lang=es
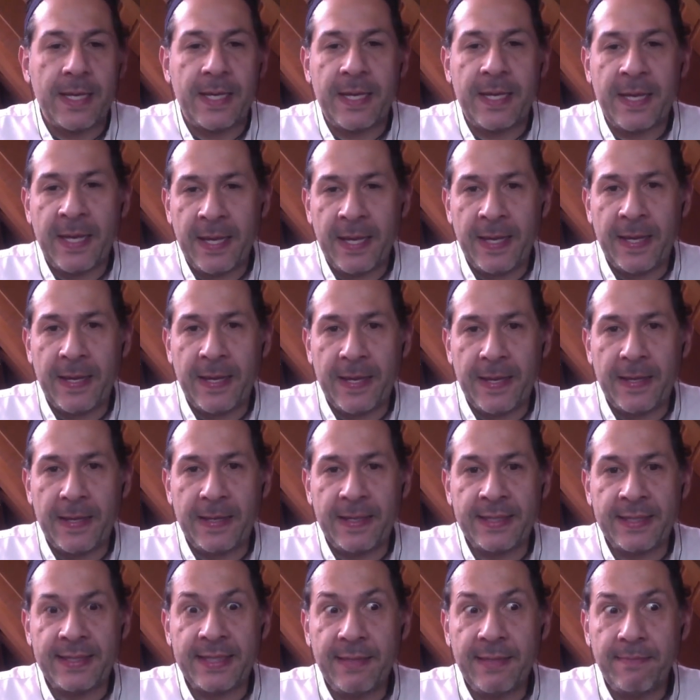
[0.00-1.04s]
Eh,
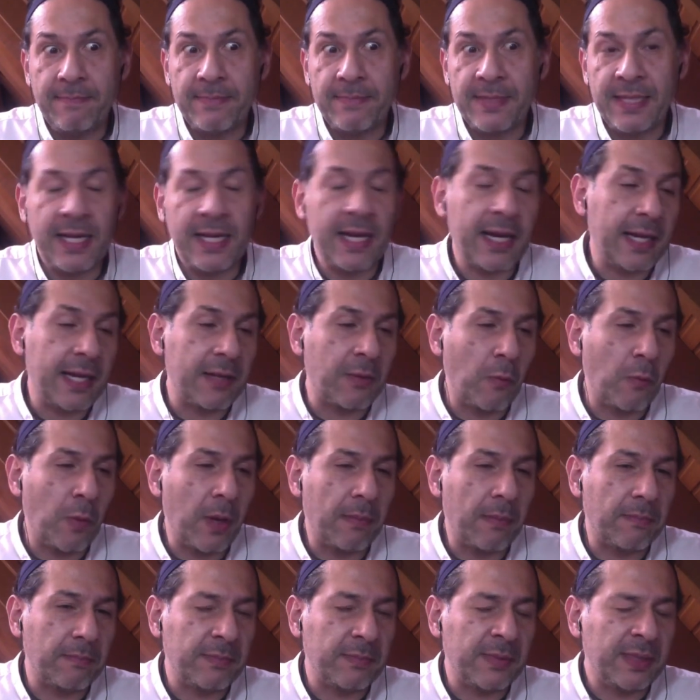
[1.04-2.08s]
y sí, sí la
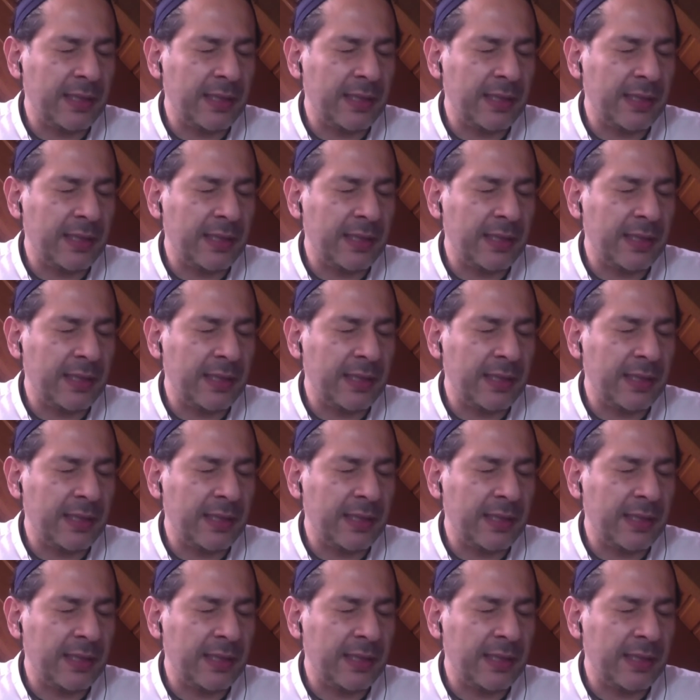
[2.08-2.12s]
calcula.